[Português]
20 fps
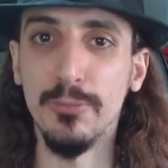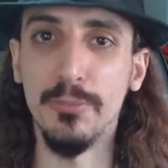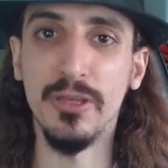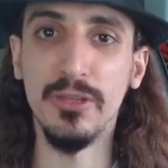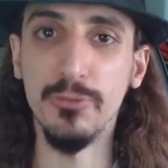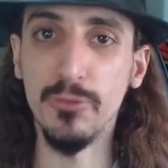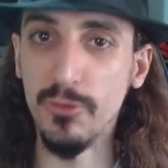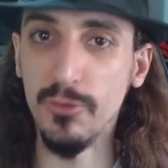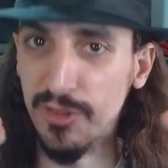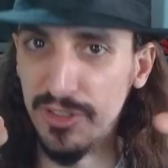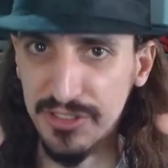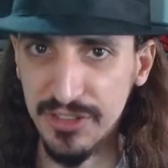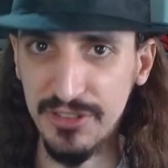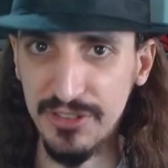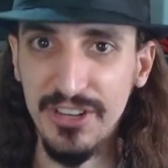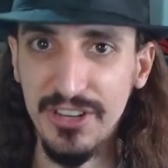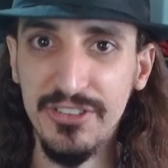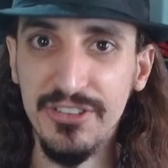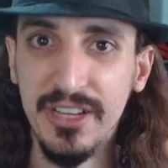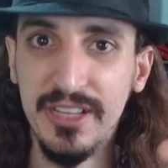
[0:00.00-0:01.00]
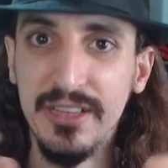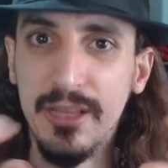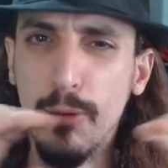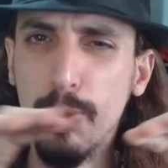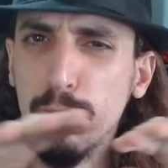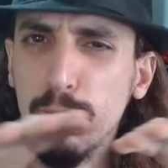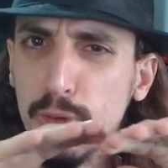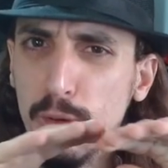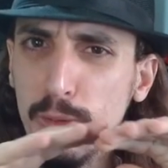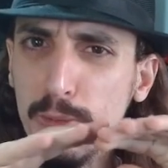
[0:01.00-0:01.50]
mesmo que você veja que tem
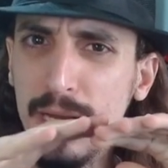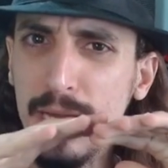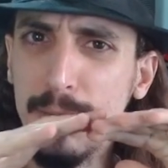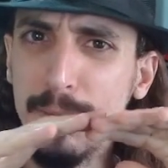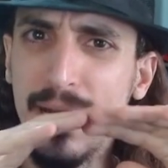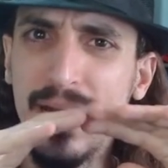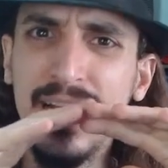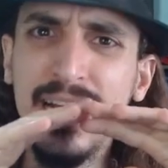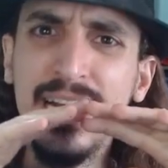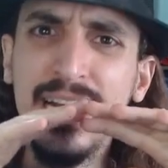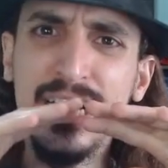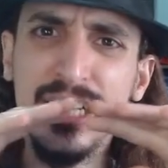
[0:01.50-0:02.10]
um problema